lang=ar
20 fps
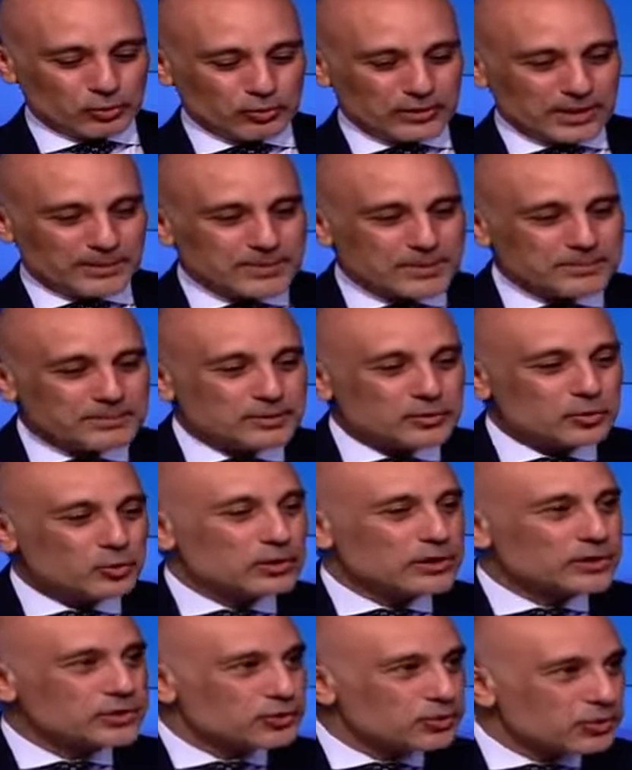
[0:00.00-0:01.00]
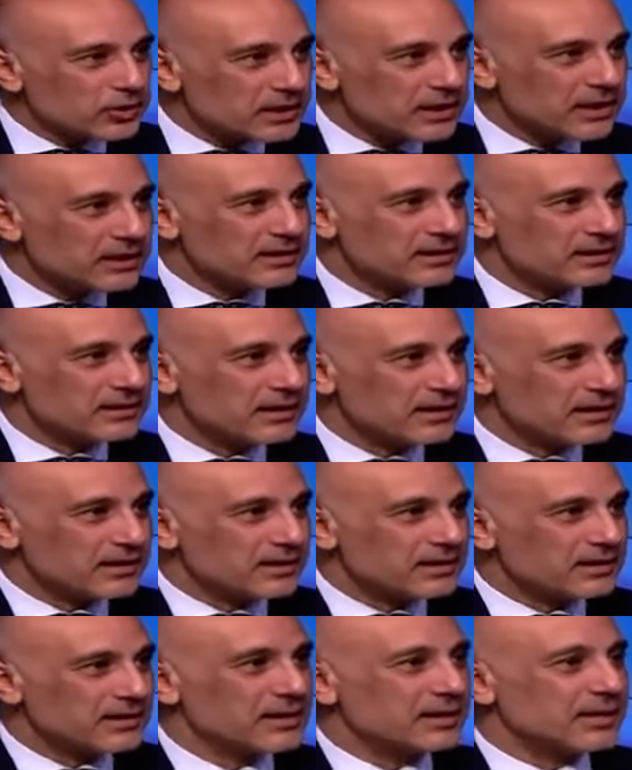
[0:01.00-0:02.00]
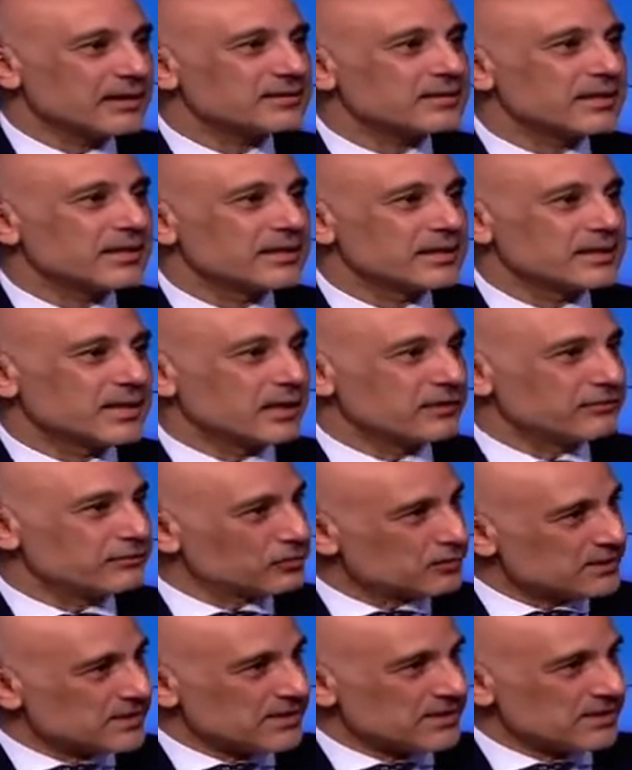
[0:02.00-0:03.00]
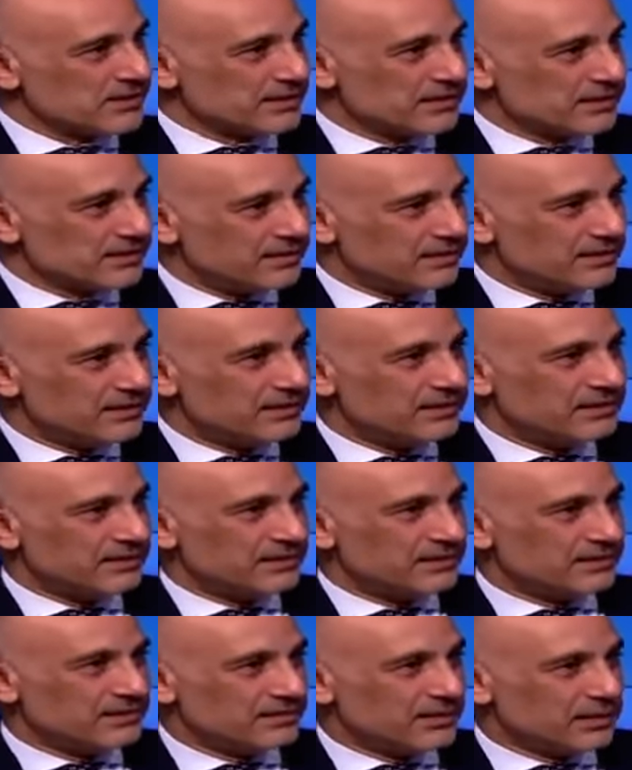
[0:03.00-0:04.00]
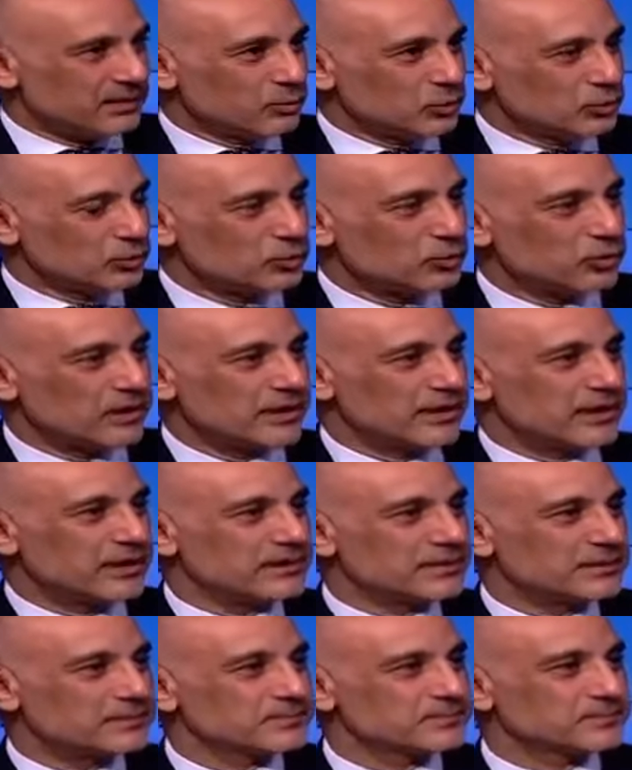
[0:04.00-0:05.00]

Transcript: ولمين بتقولي شكرا لاعطائك هالفرصه يعني للبطوله يعني